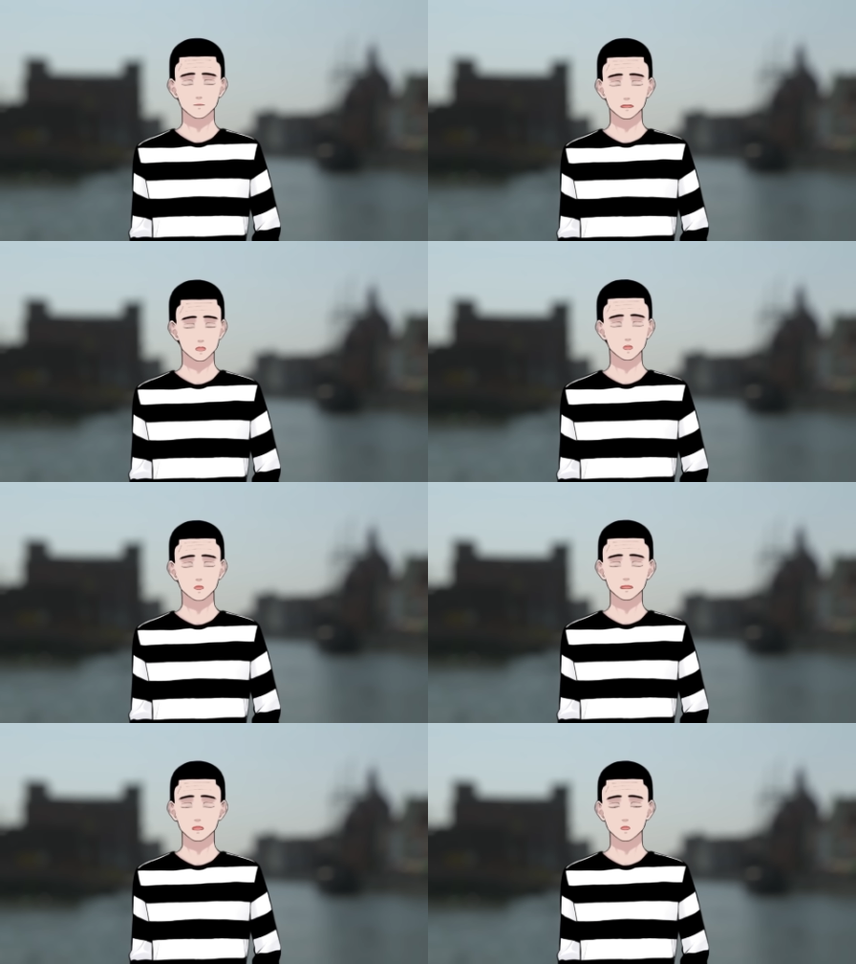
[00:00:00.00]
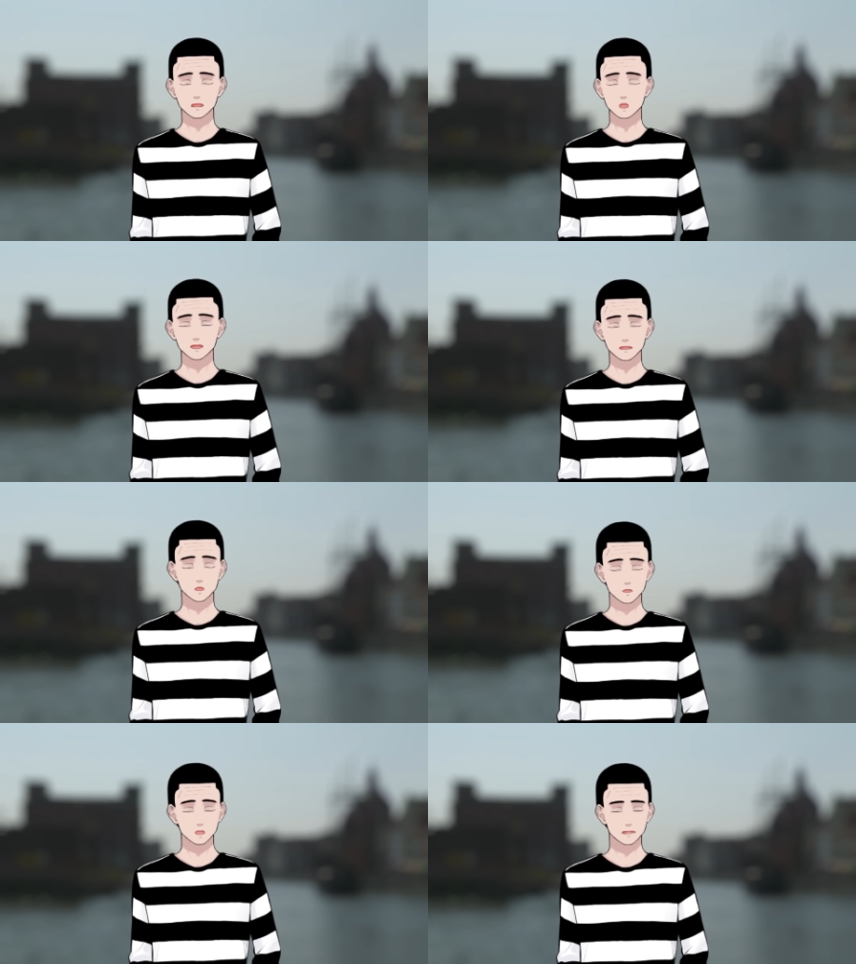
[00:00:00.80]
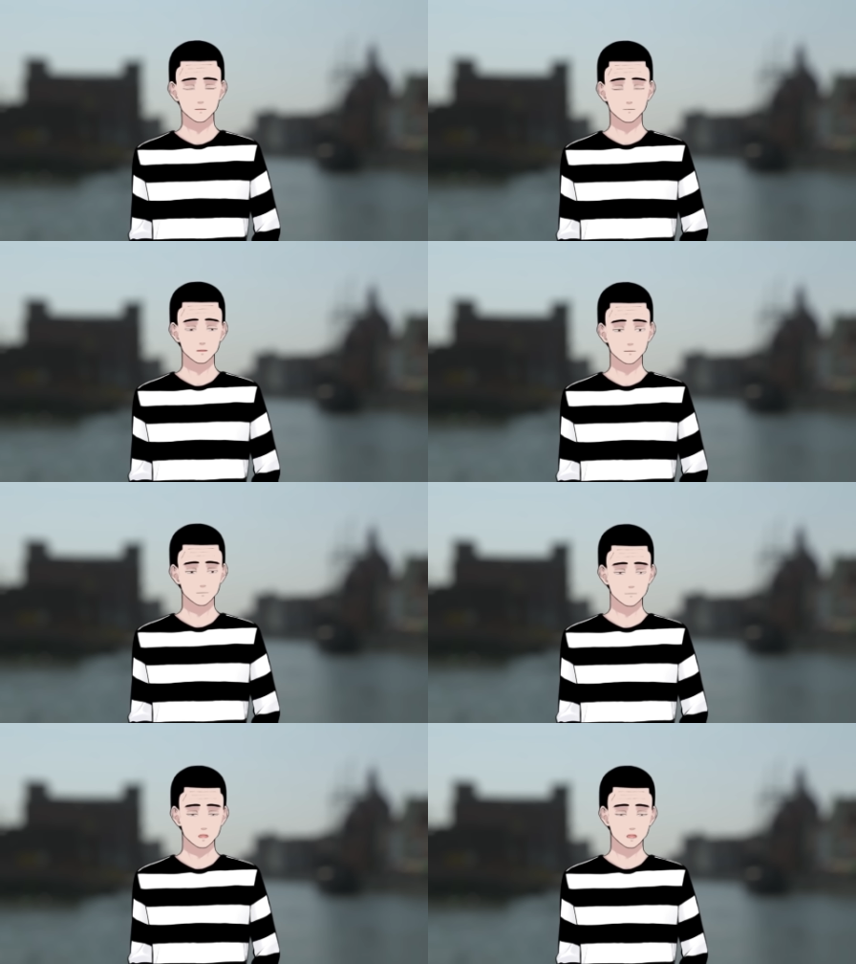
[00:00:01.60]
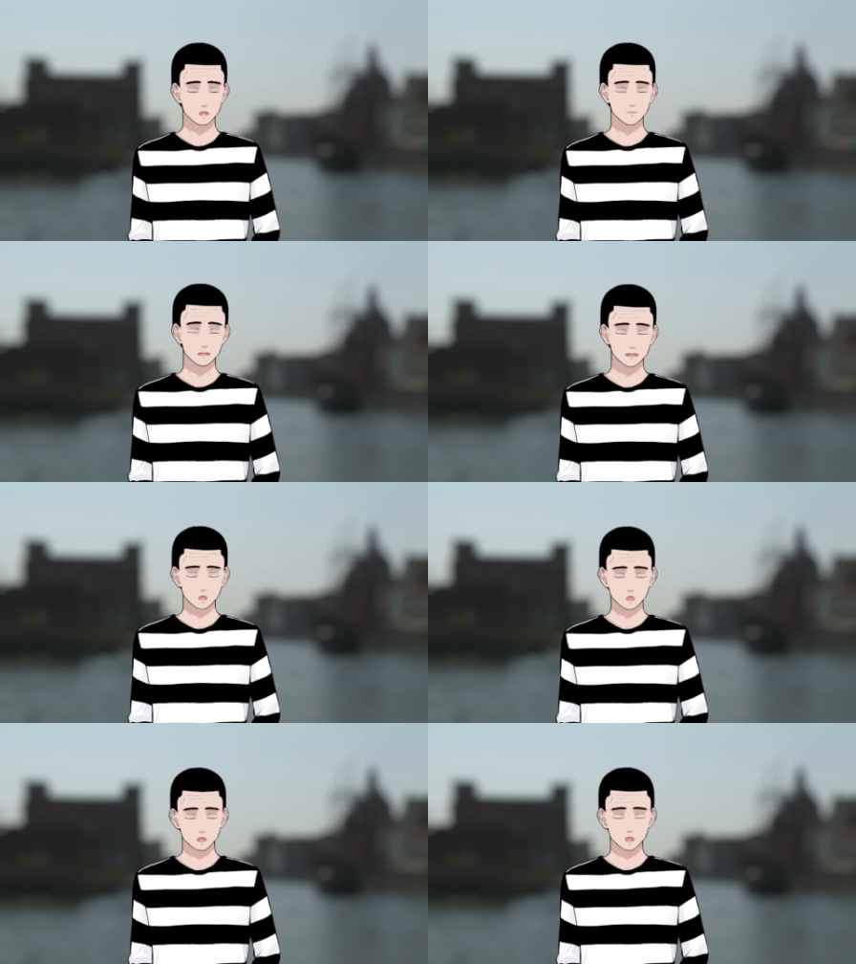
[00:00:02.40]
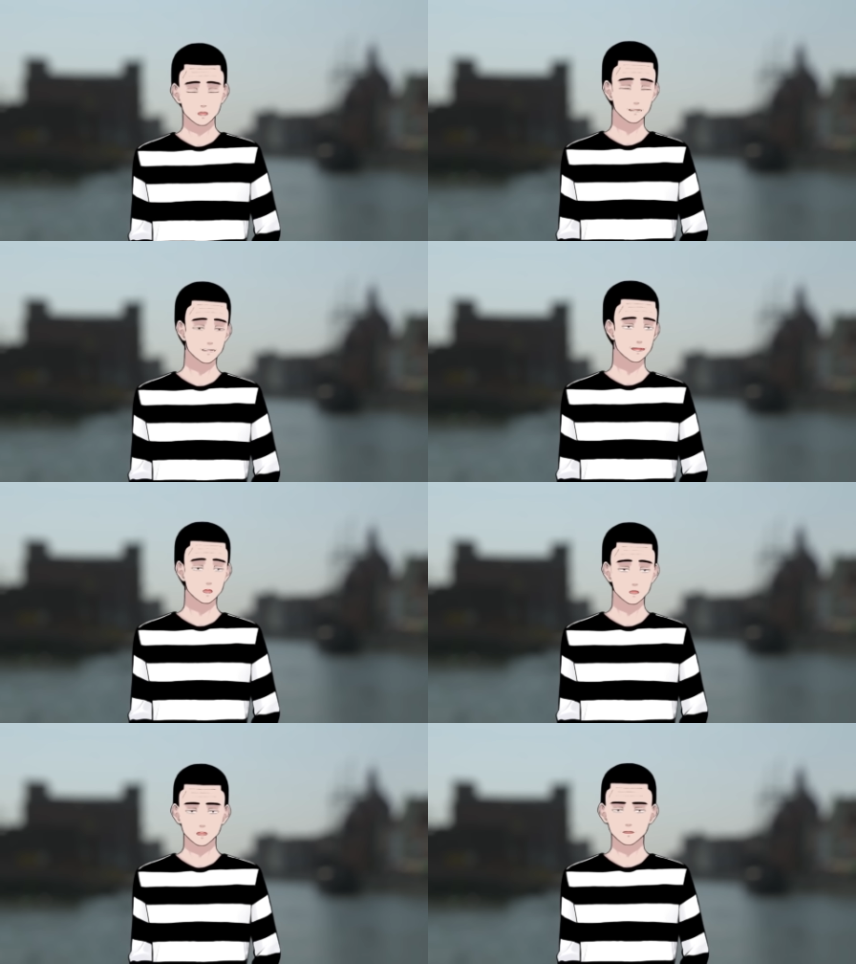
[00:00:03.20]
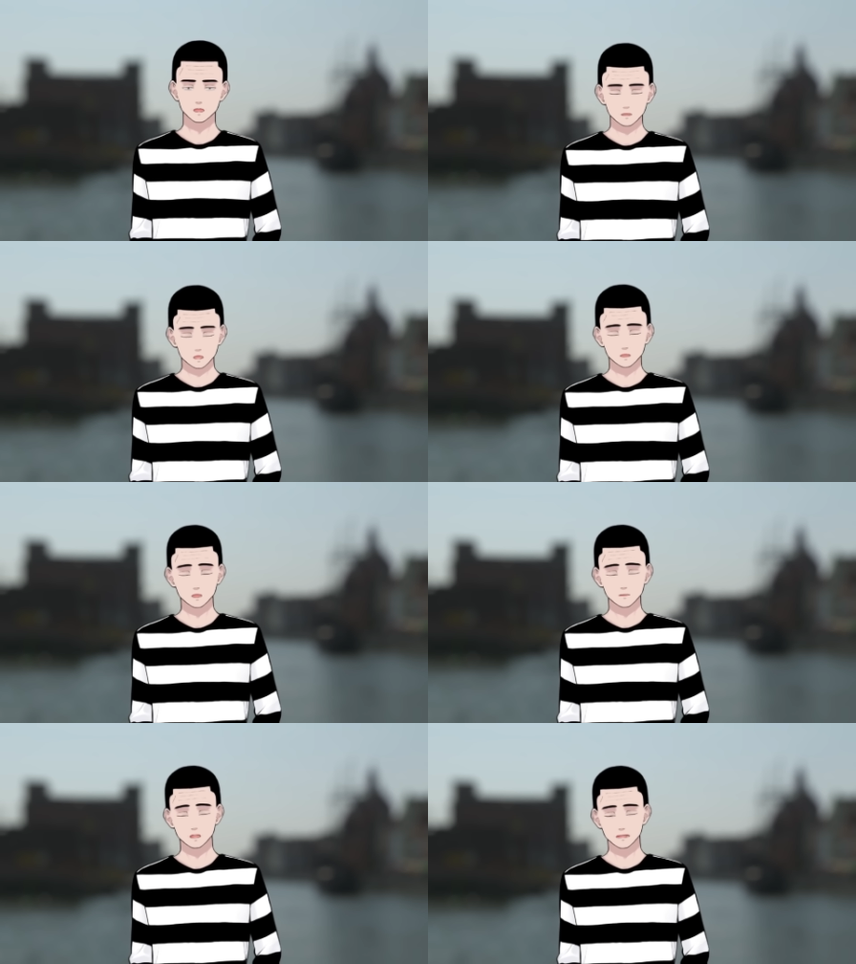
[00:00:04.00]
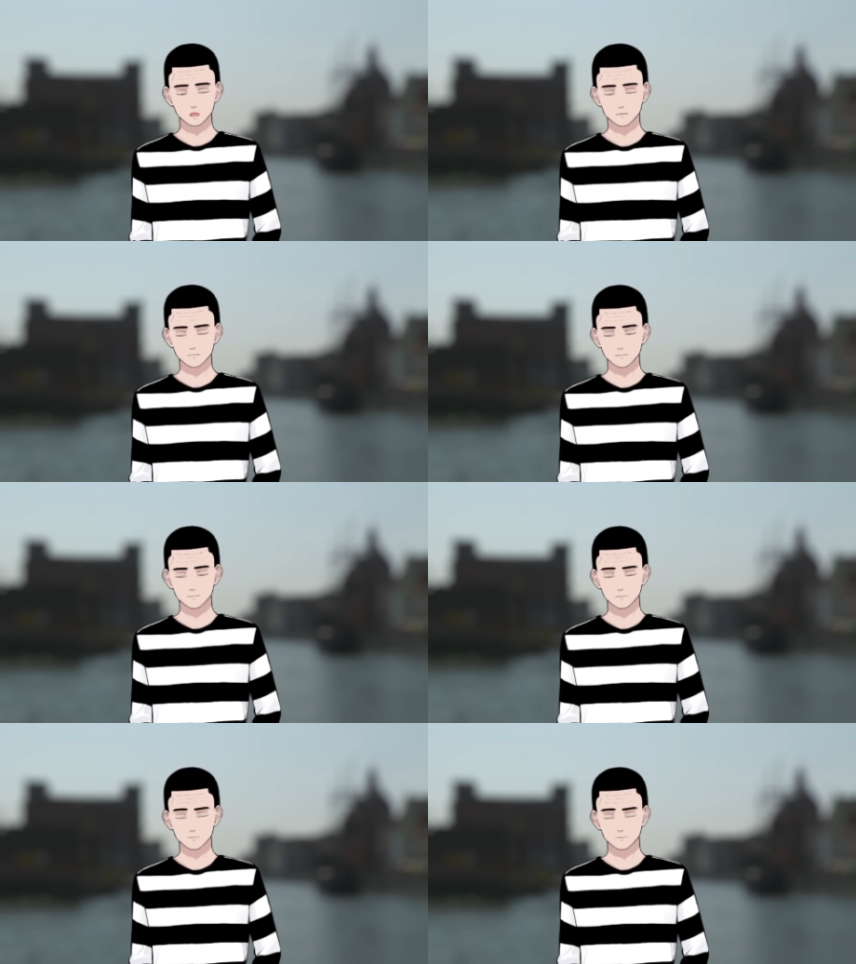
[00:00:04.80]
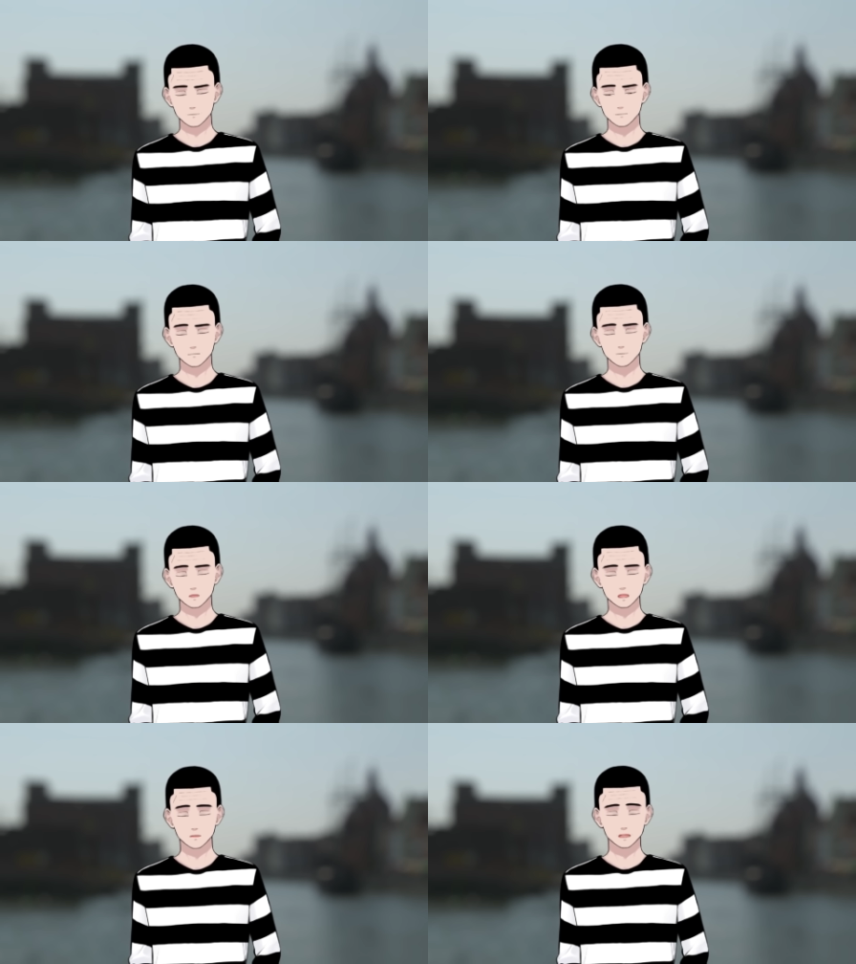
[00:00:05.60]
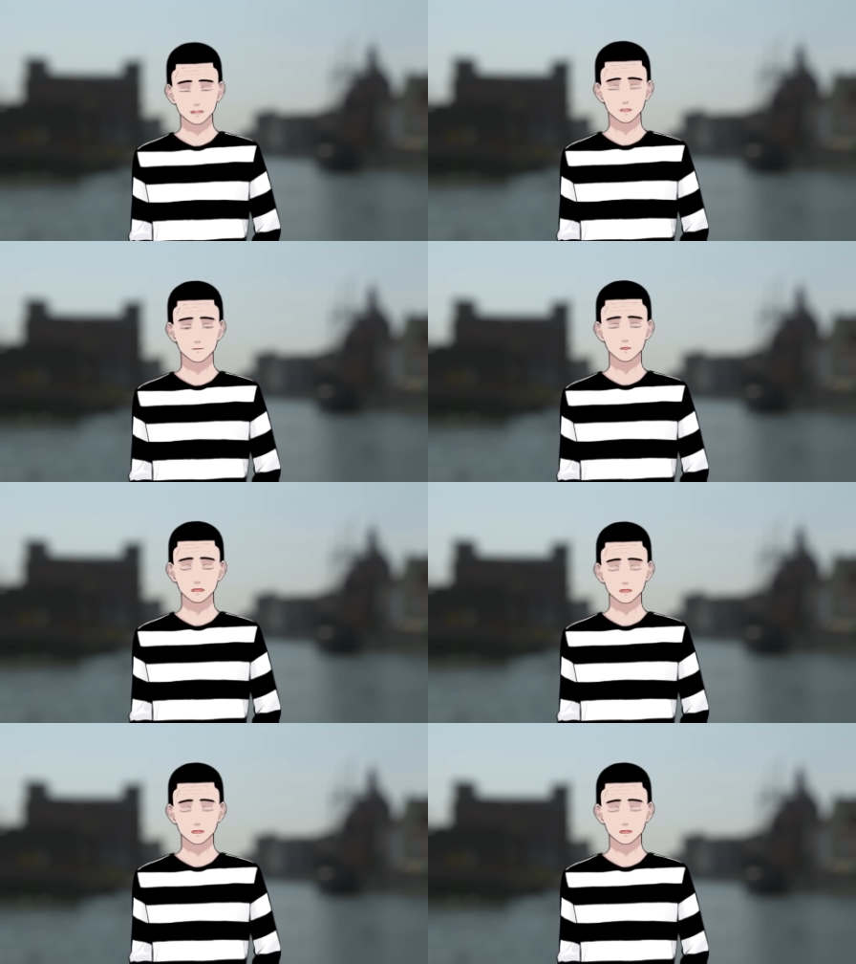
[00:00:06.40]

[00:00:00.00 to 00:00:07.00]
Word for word: 殺人未遂となると一気に量刑が上がりますでもこれ発見が